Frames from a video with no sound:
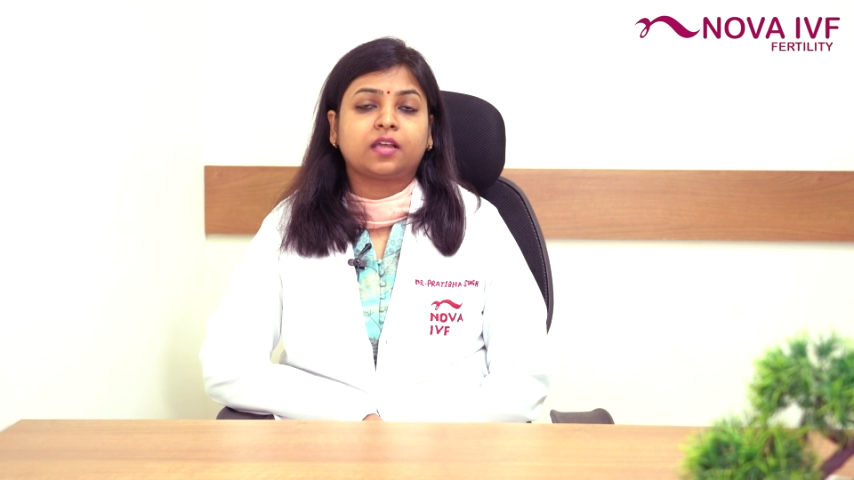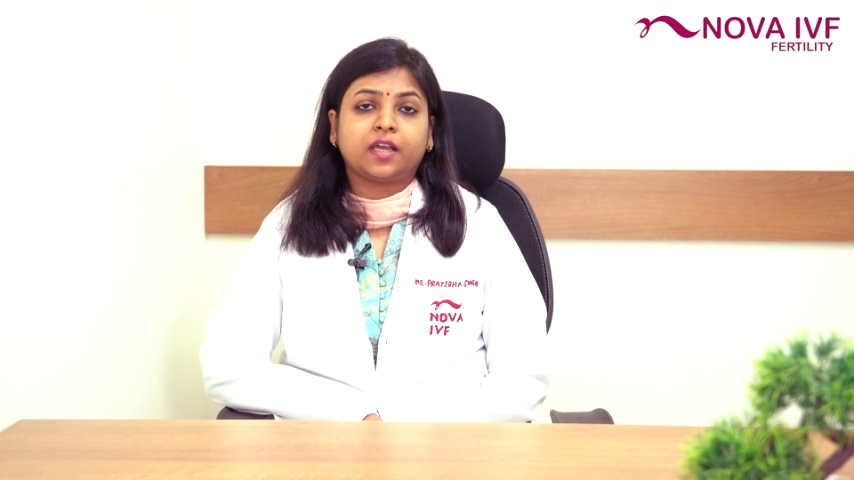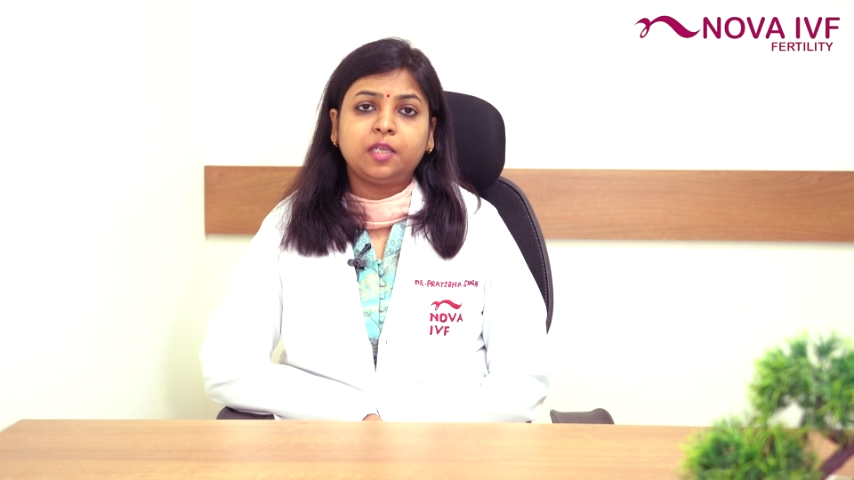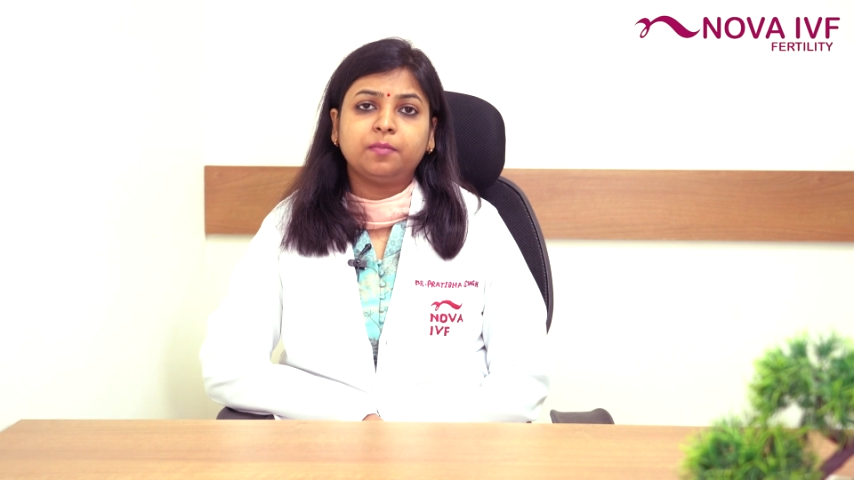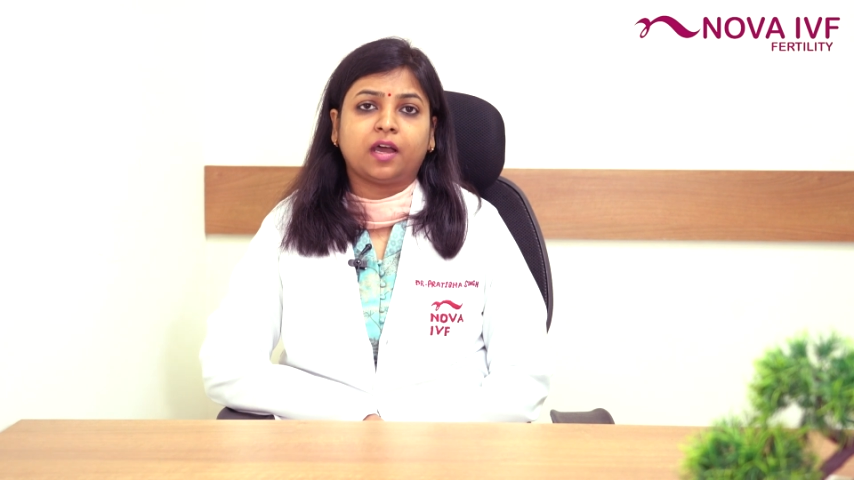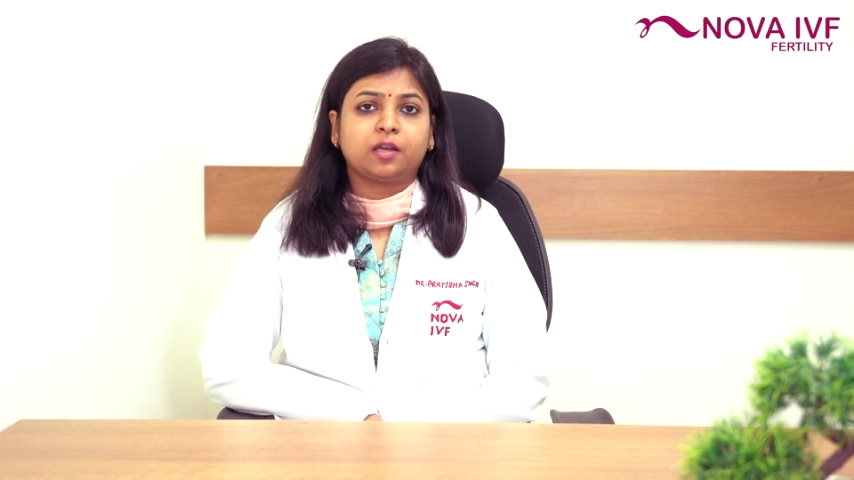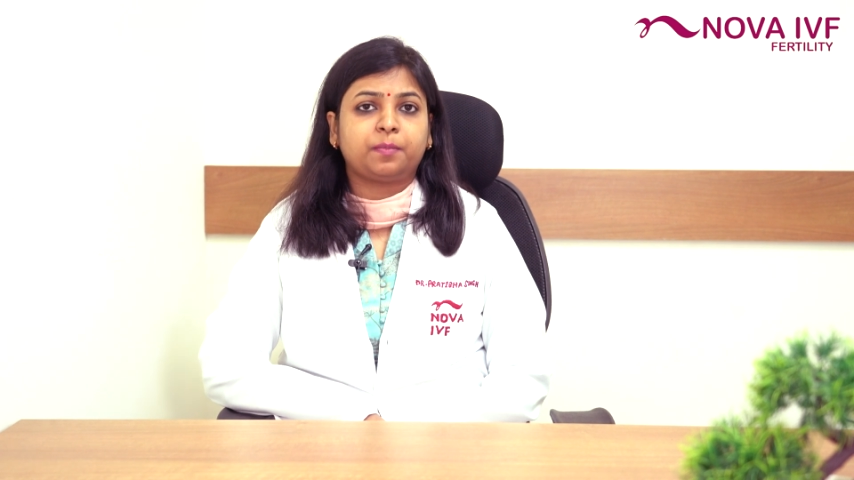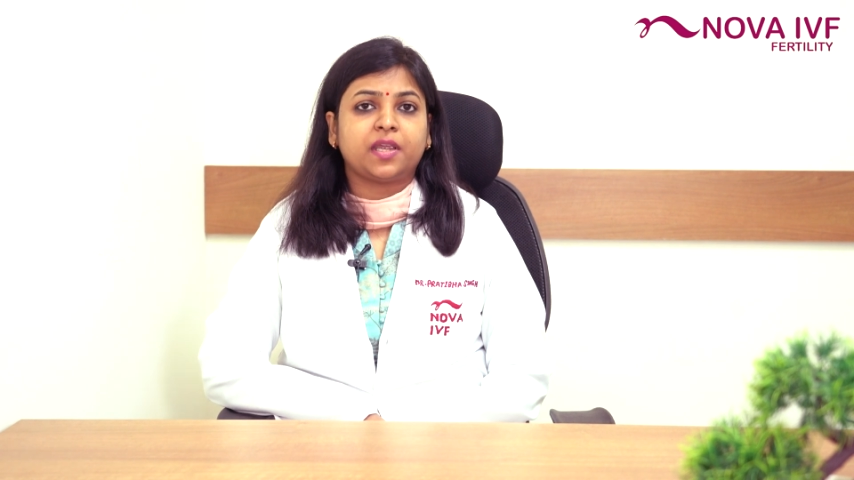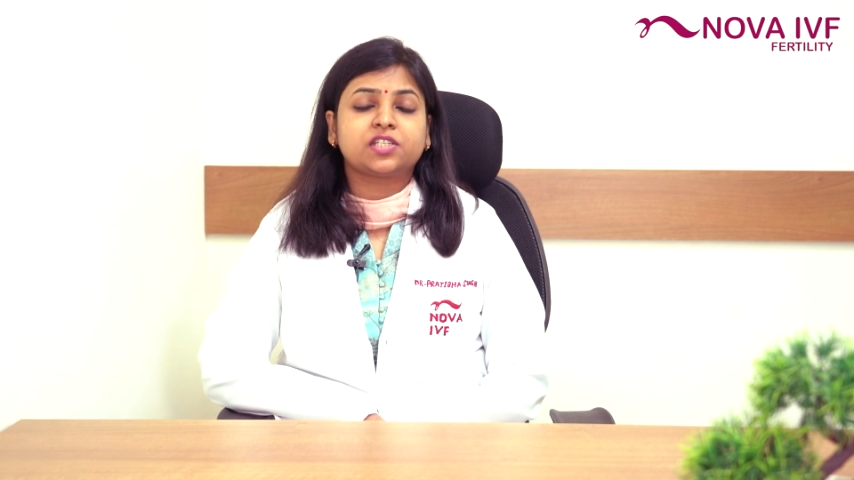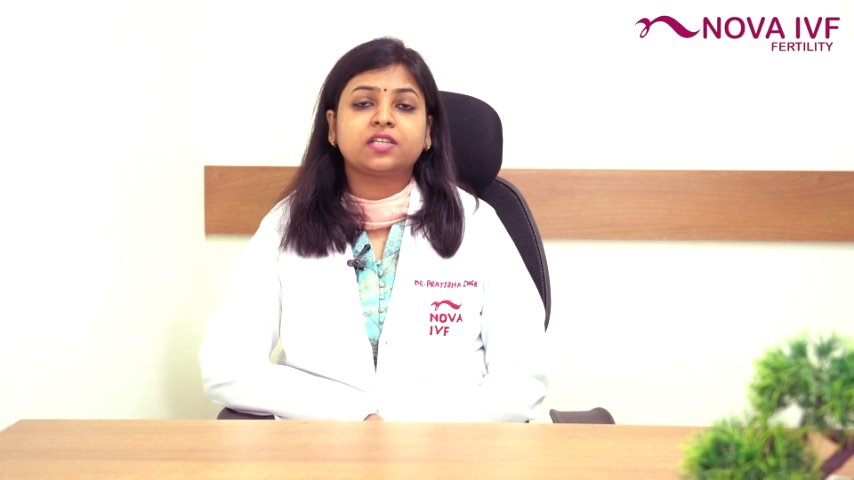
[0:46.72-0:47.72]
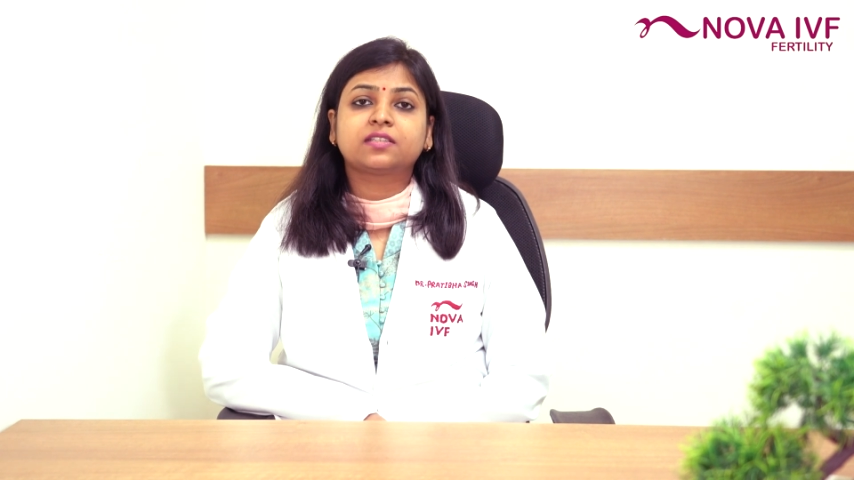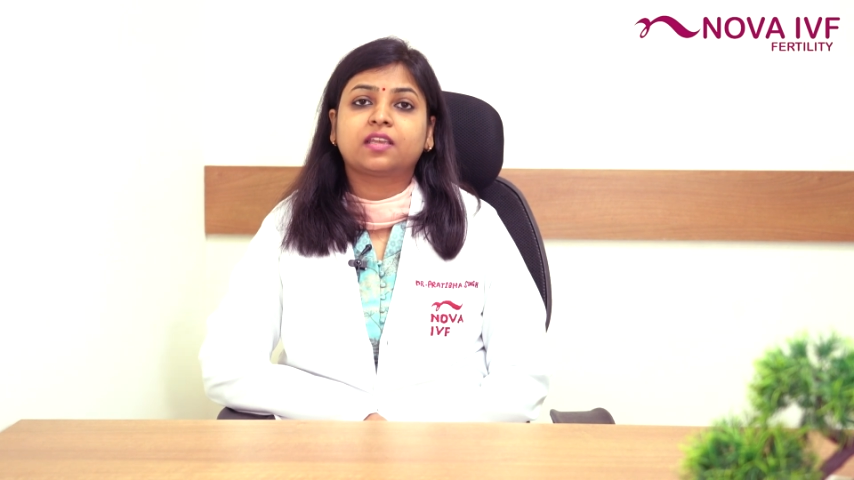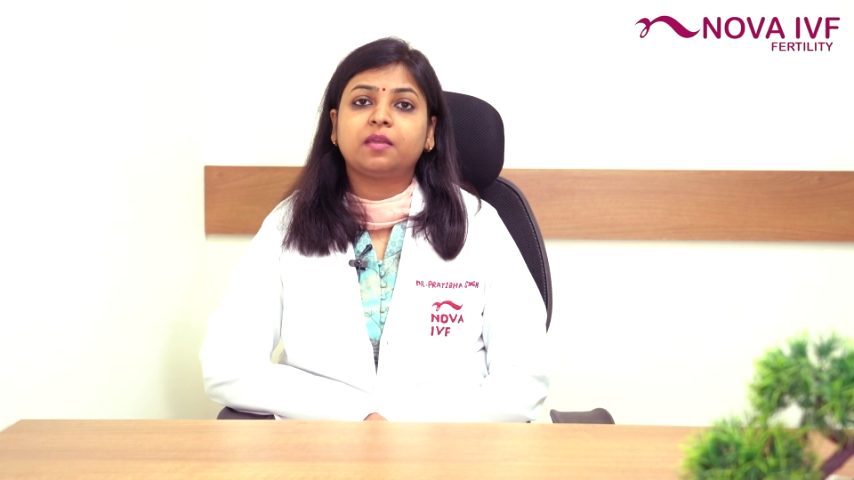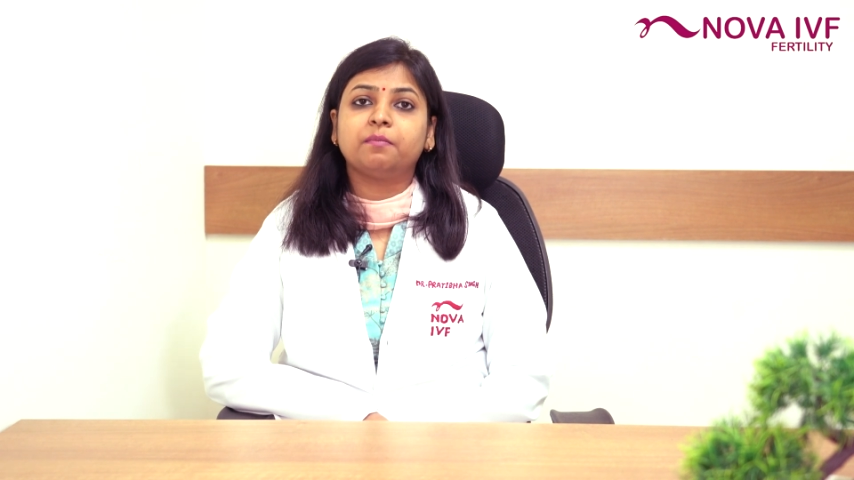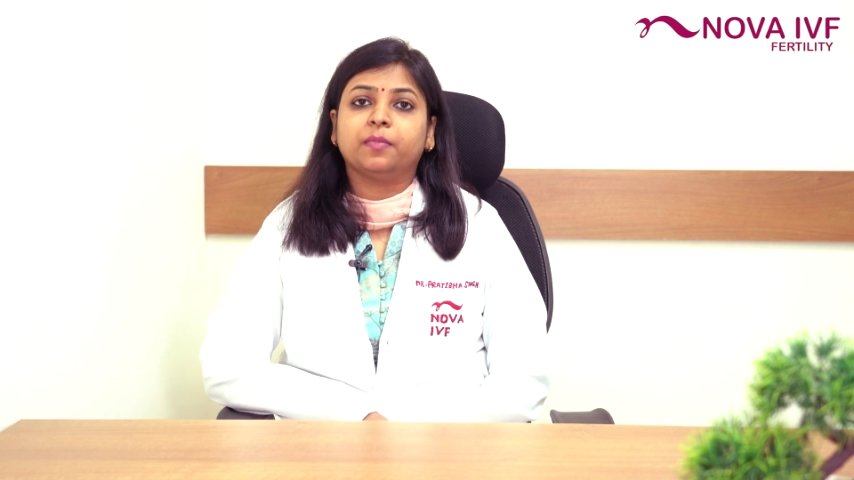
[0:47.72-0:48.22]
कई बार पेशेंट्स
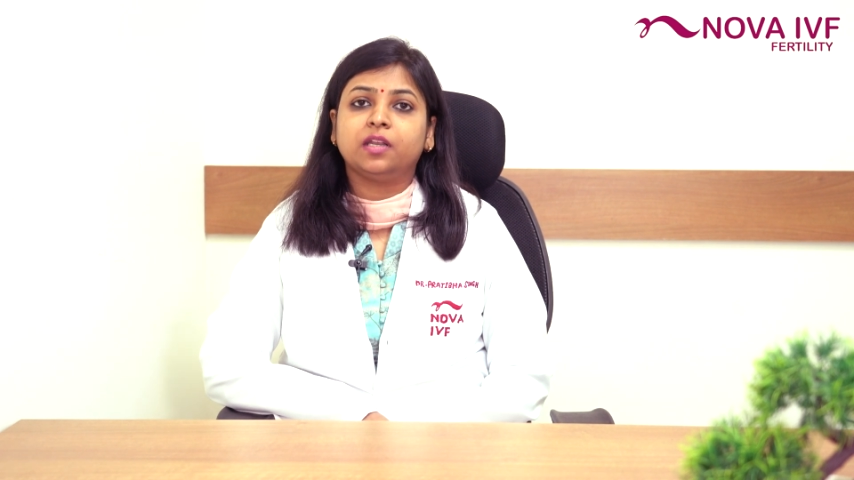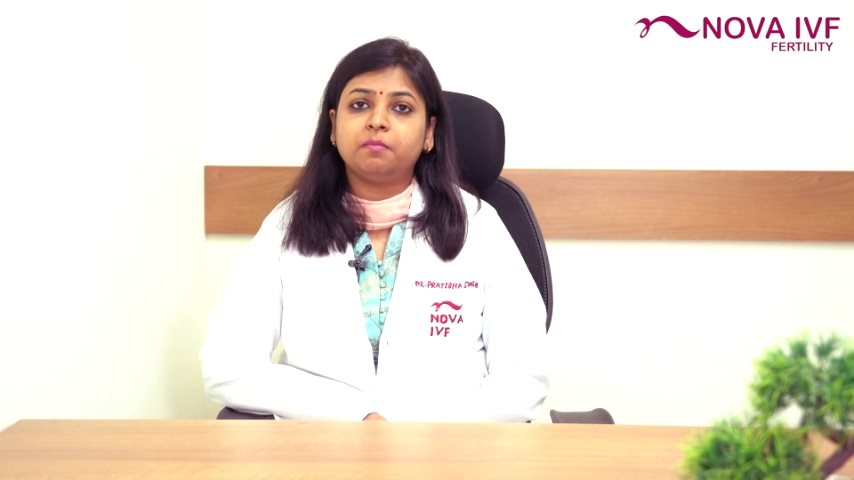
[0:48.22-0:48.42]
के मन